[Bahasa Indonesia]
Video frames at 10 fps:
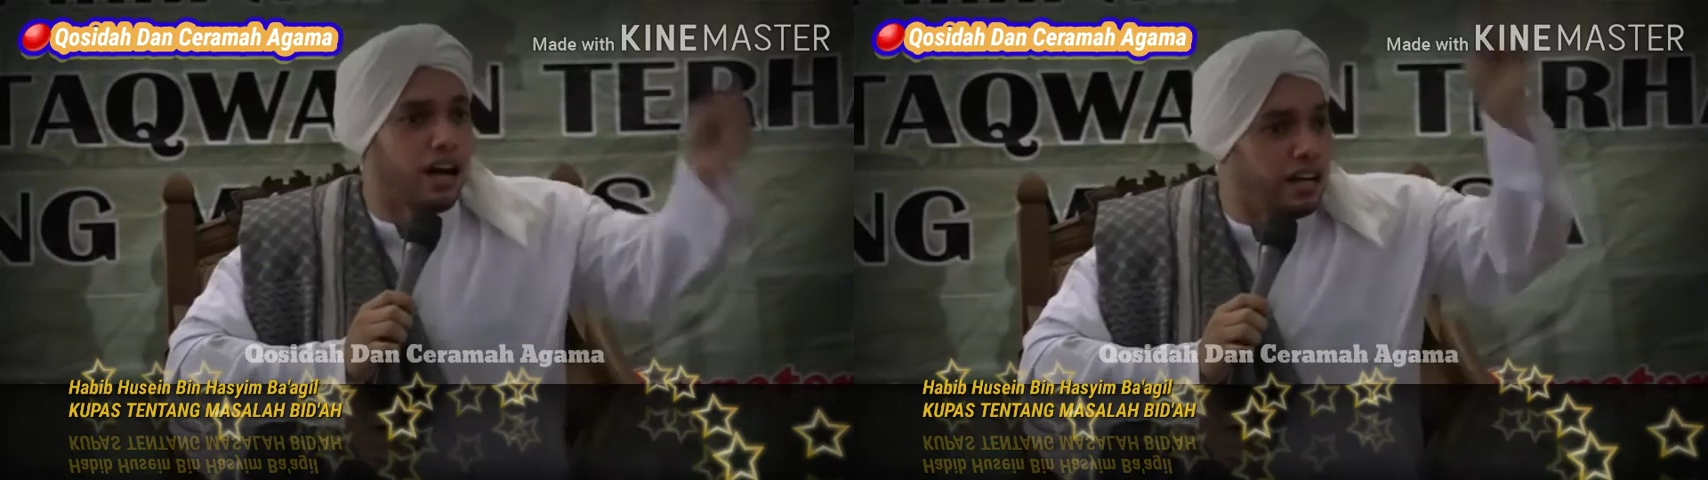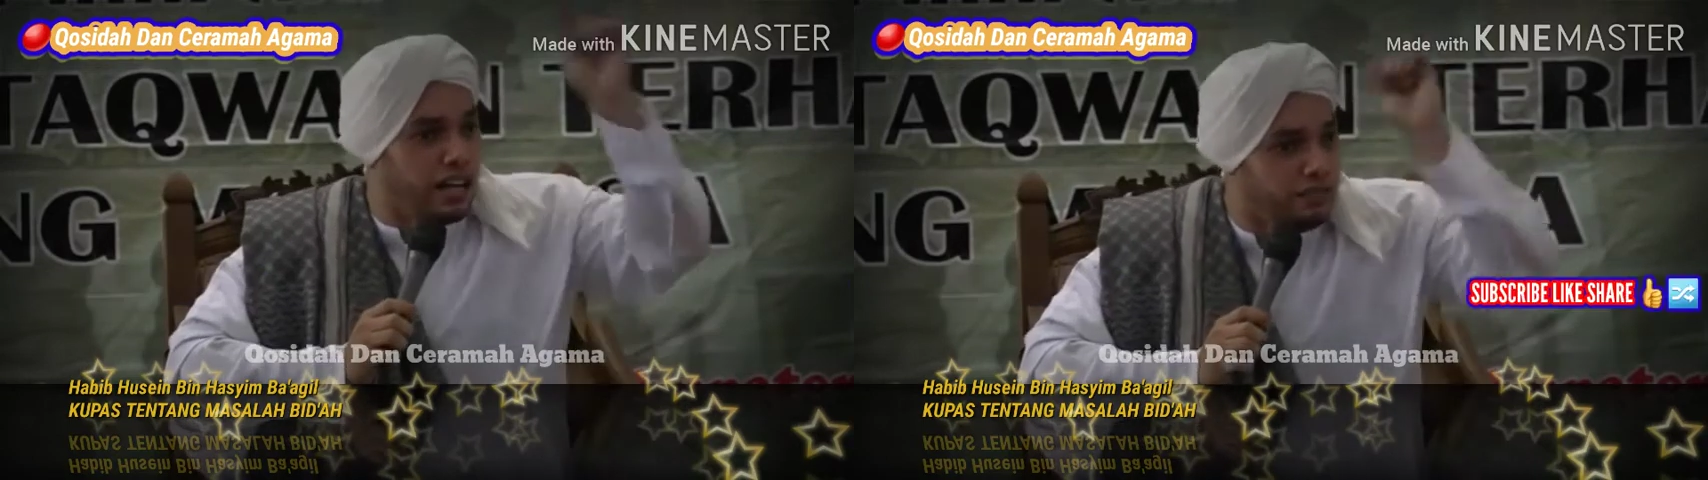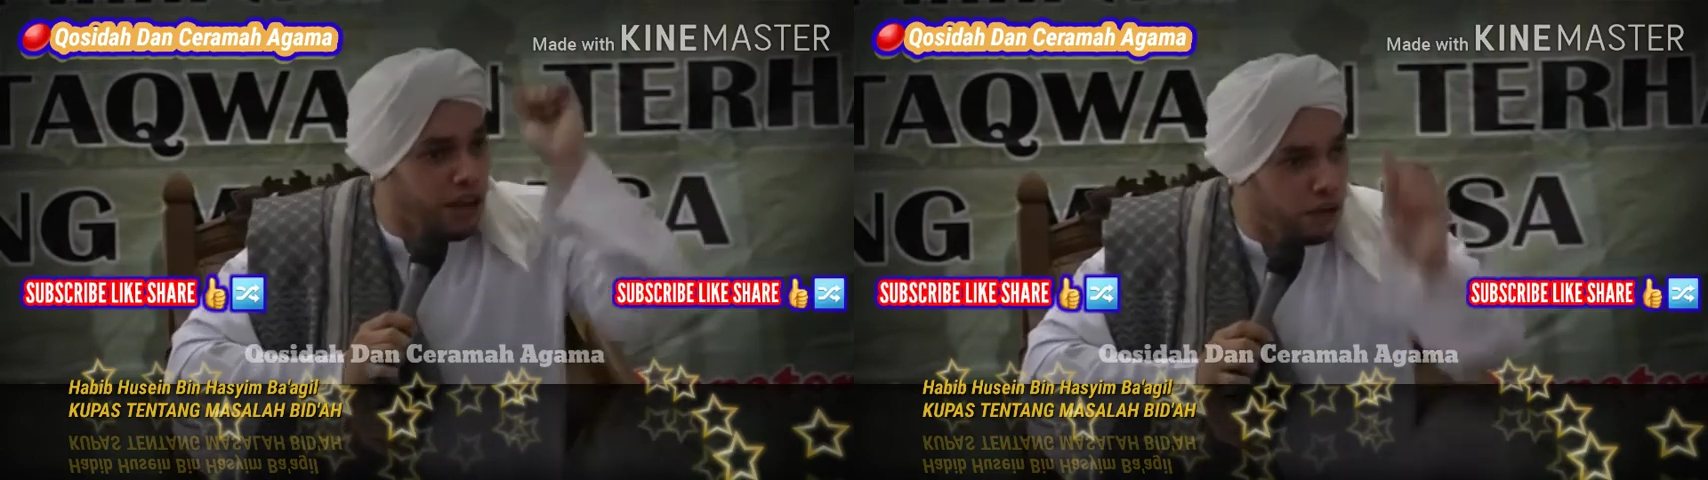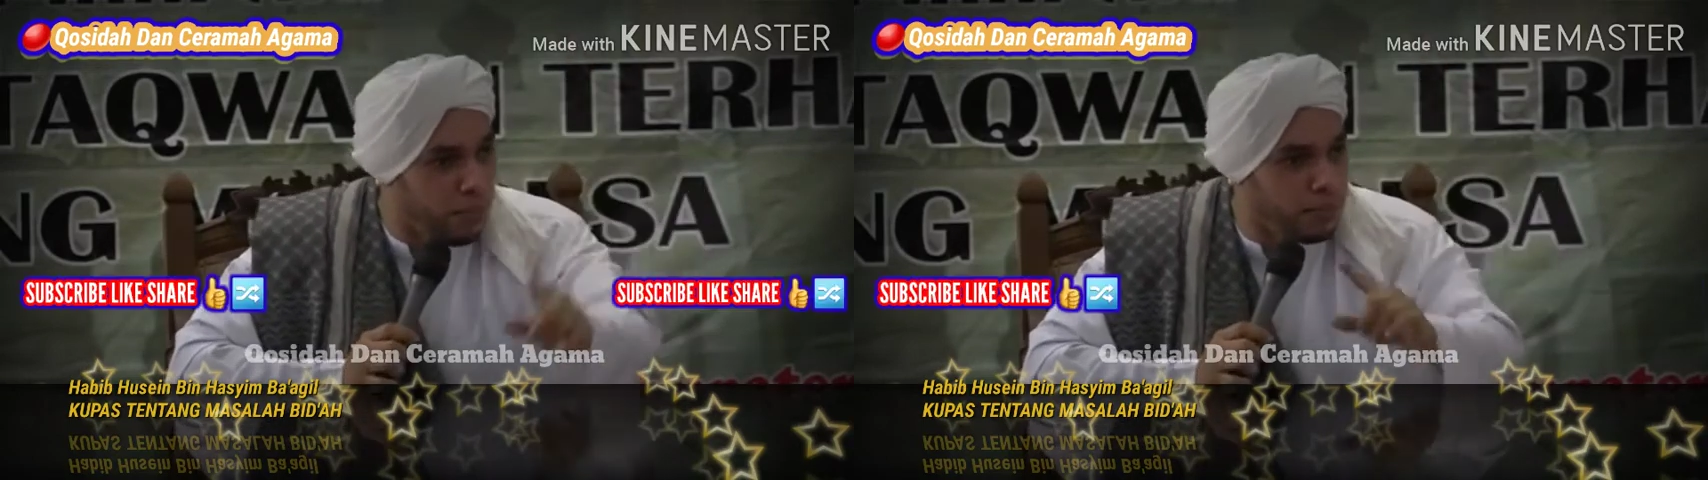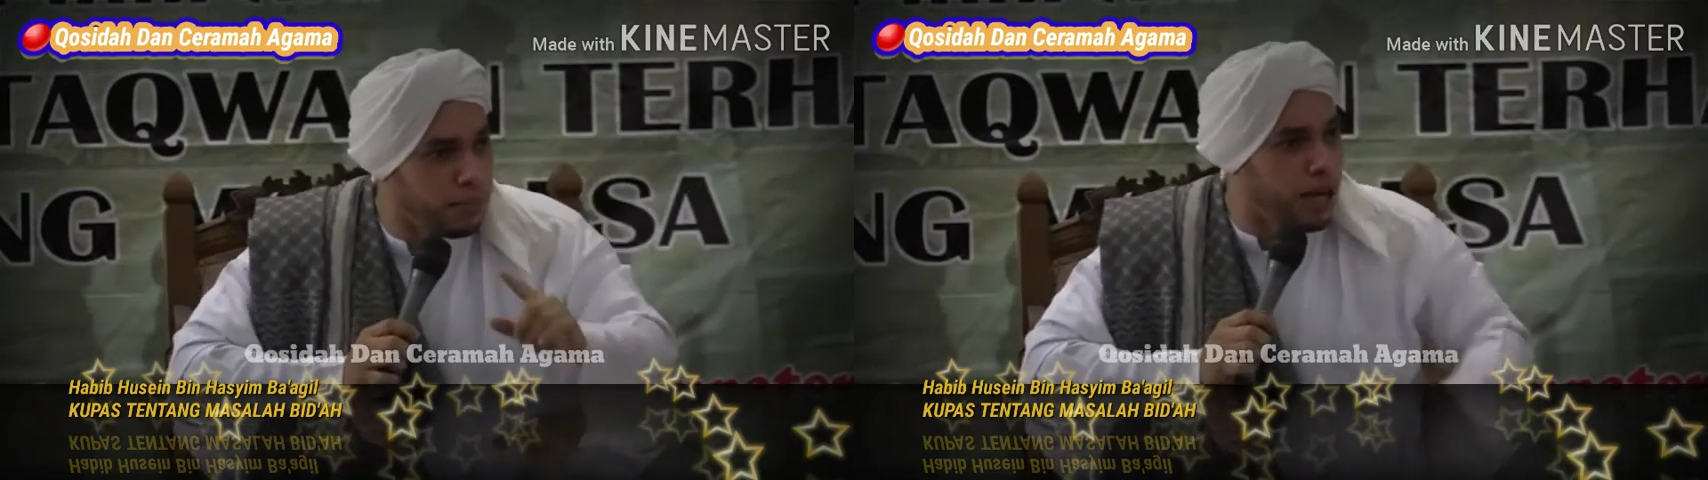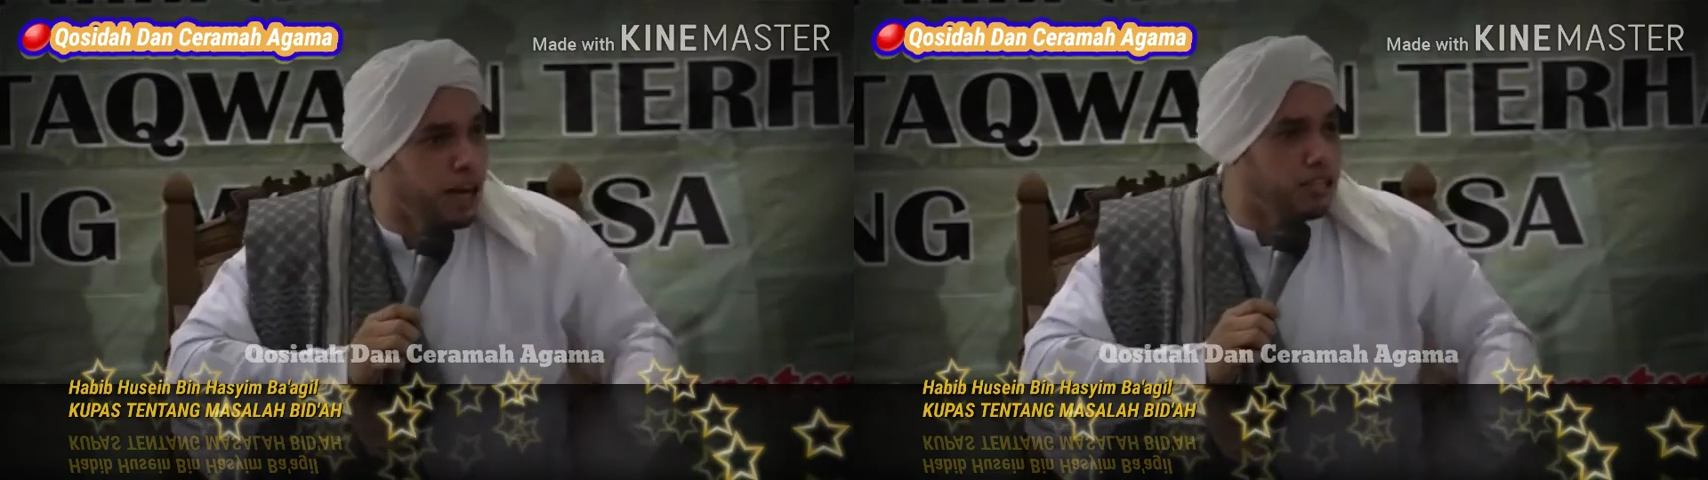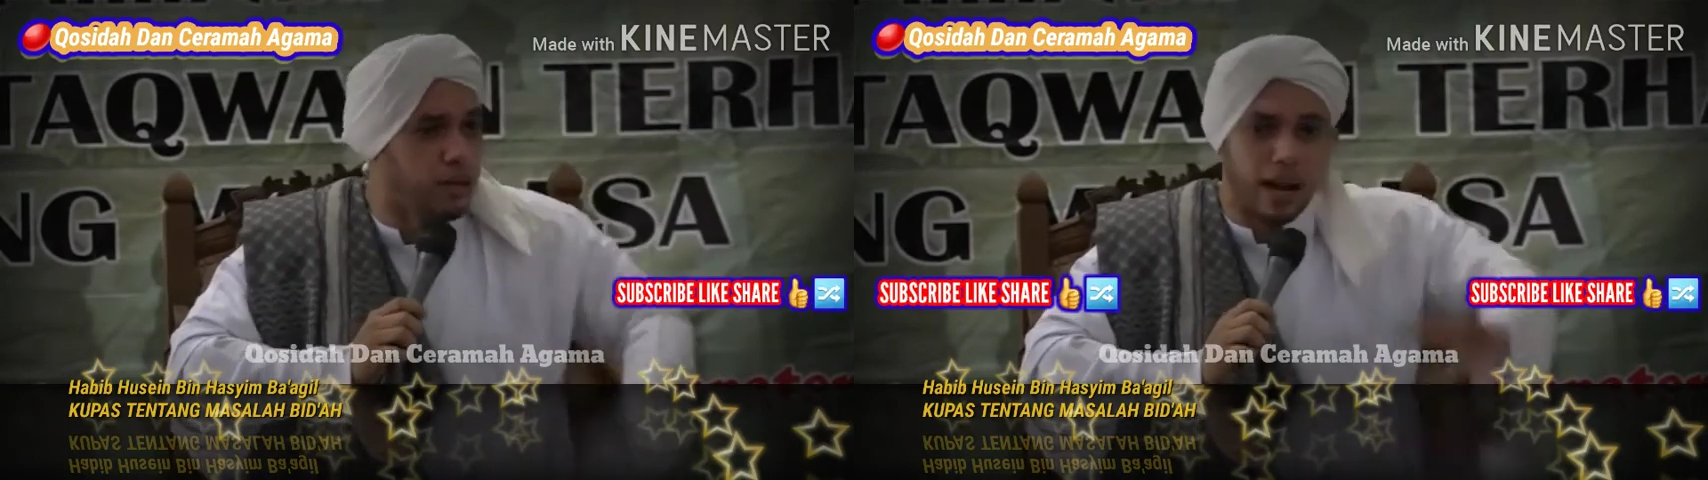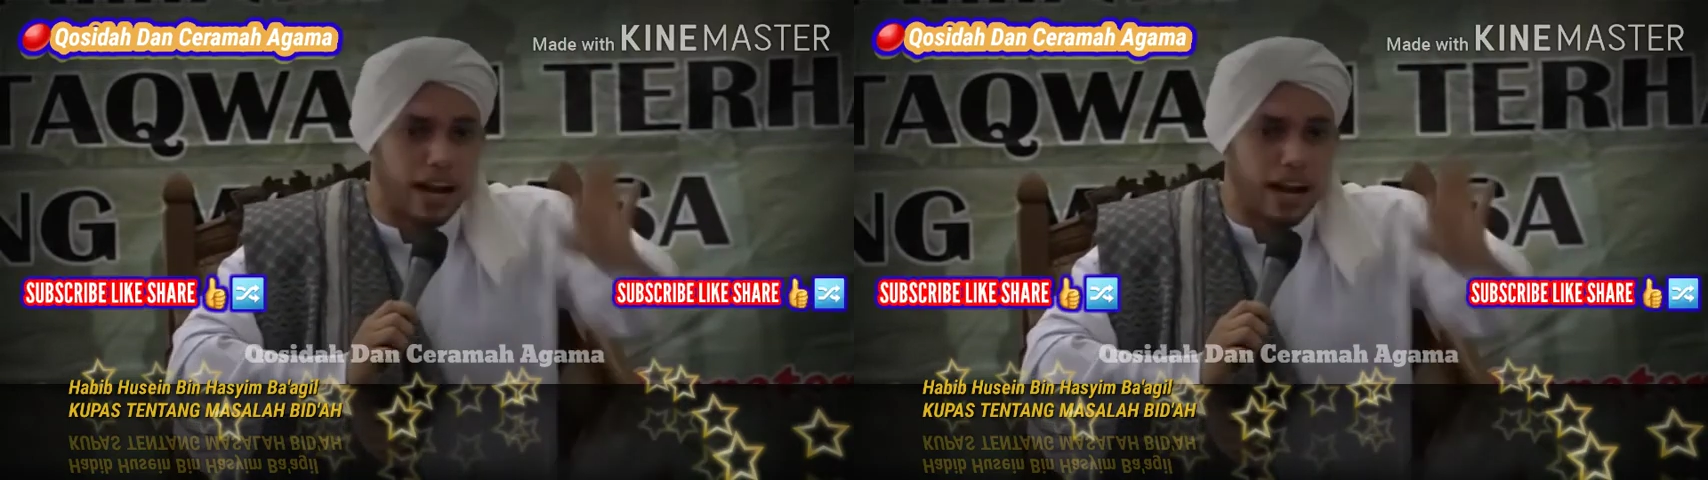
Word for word: Khalifah Umar bin Al-Khattab,